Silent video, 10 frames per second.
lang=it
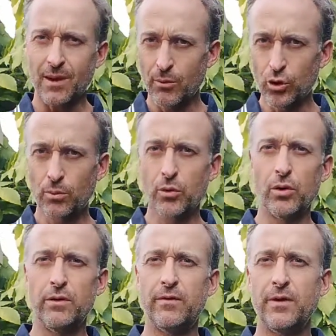molto più
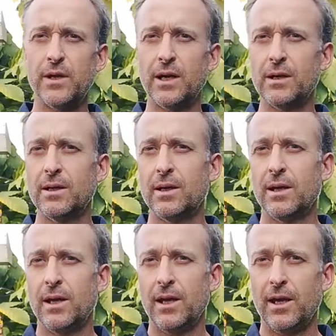infida
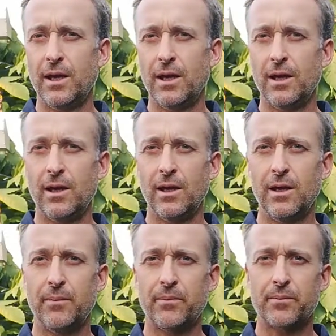
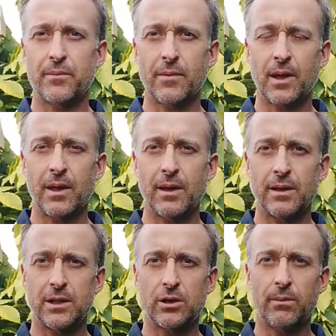e mh, mm,
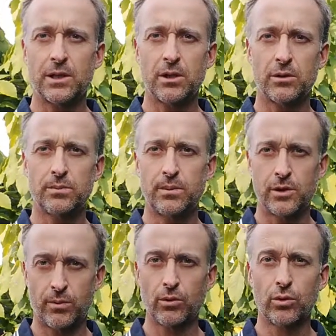sto pensando
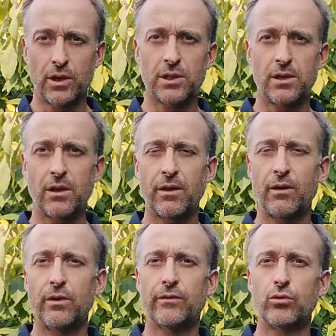soprattutto alle
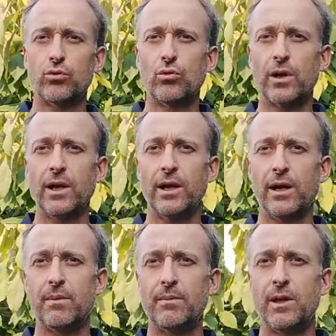generazioni future,
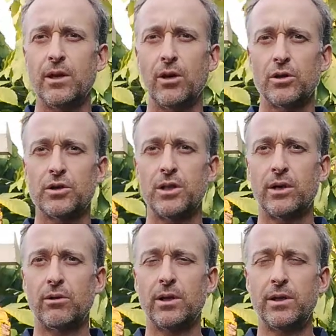ai bambini di oggi
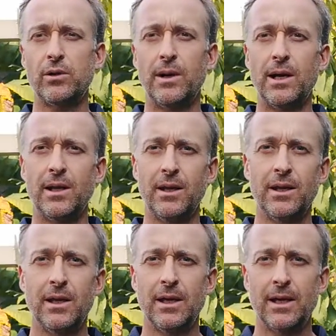e quelli di domani,
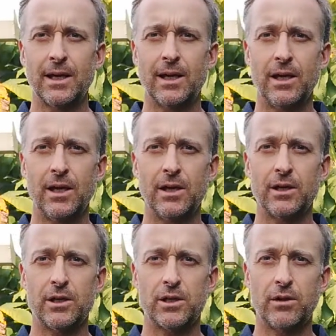
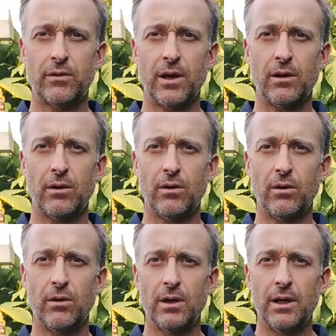che eh, si
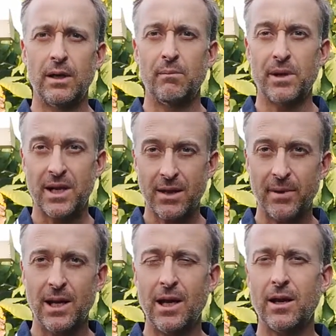dovranno
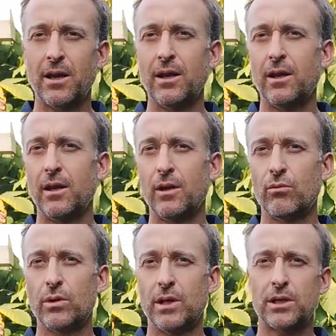barcamminare in
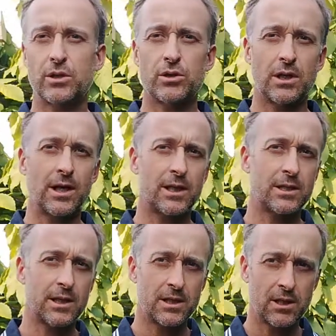una società che
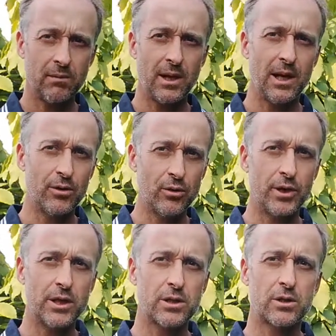sta seminando
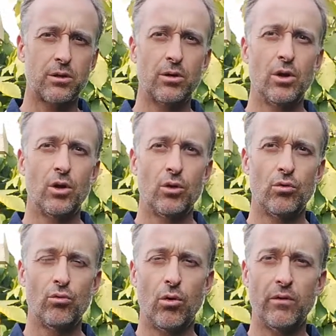adesso
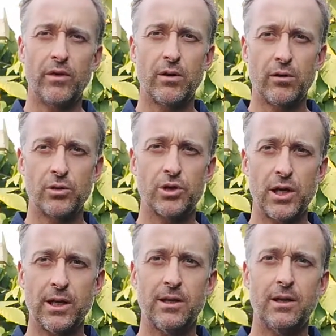nuovi
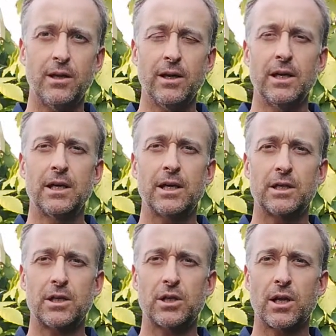concetti, che
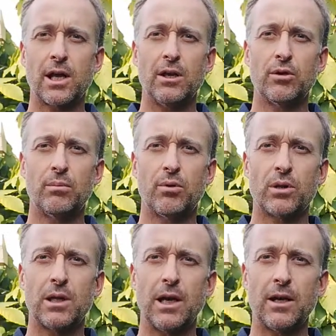sta cercando di
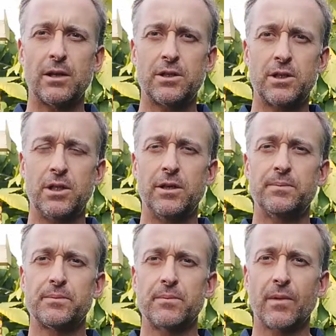portarci
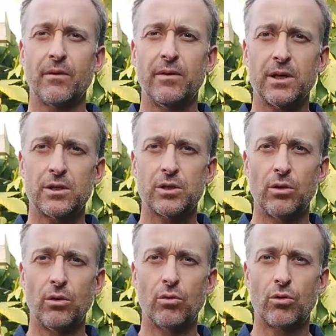
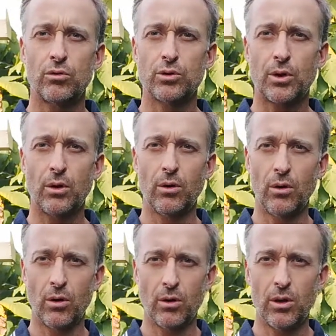verso un
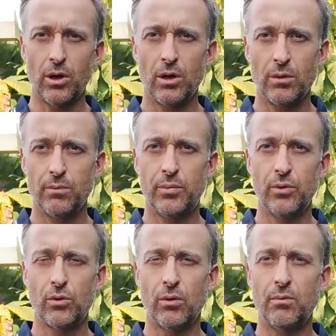controllo
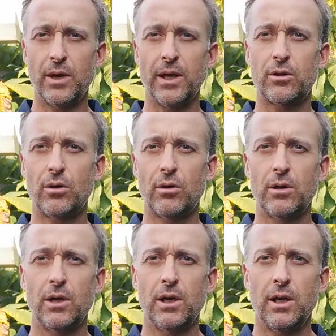più completo.
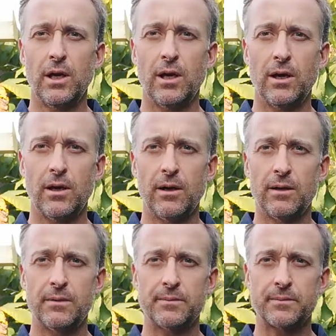
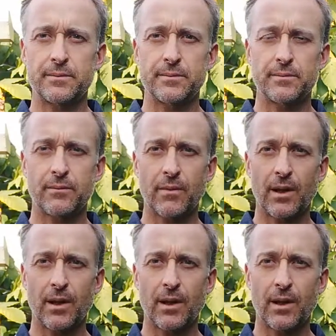Um,